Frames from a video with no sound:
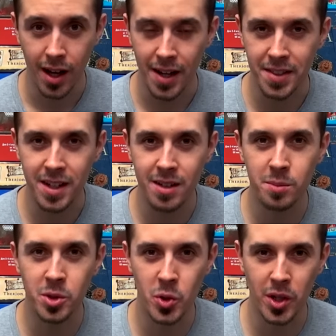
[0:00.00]
Однако
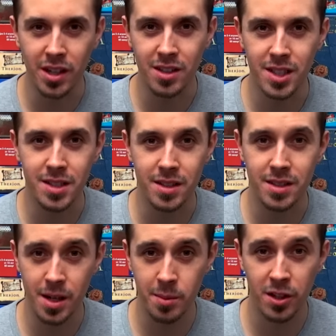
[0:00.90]
многие из этих
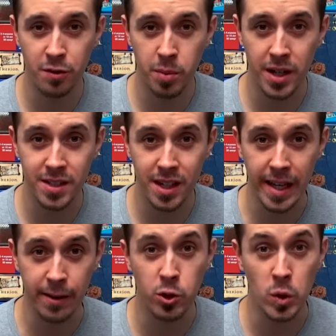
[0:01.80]
терминов
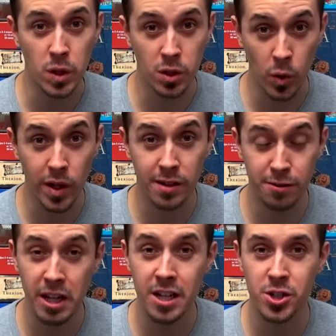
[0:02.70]
проскакивают не только в
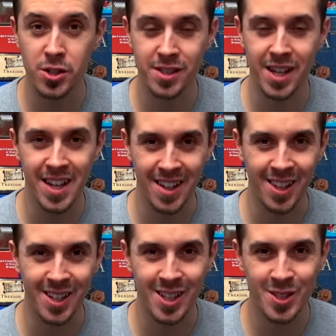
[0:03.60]
речи
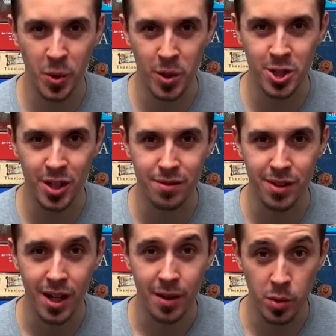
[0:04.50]
заядлых настольщиков,
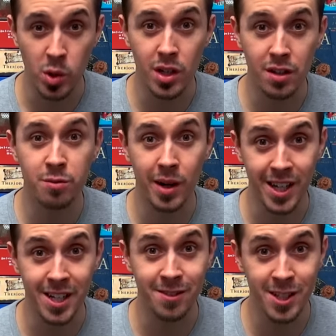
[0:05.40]
но и в
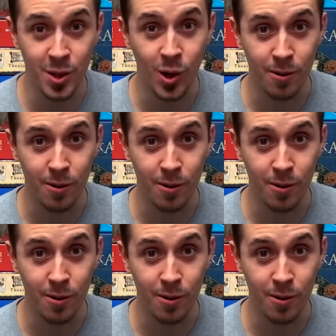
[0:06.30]
моих видео.